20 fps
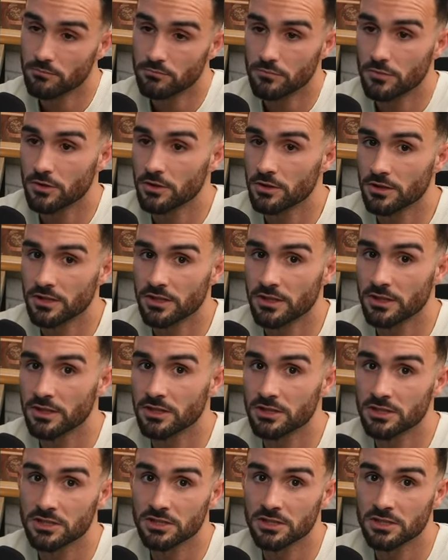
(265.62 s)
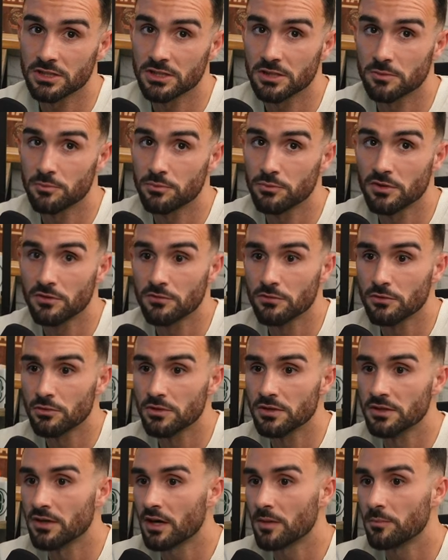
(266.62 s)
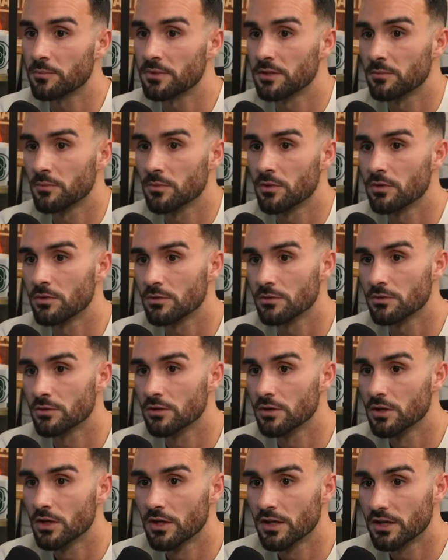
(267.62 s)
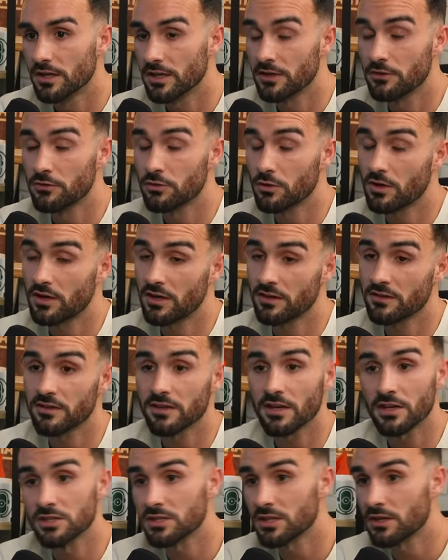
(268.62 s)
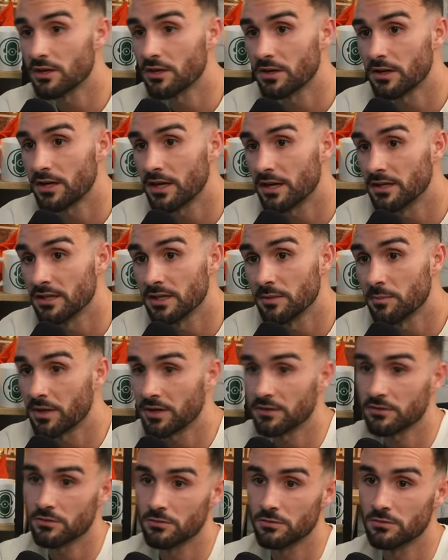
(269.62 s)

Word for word: euh, et j'ai pu évoluer rapidement euh, et être surclassé à chaque année presque.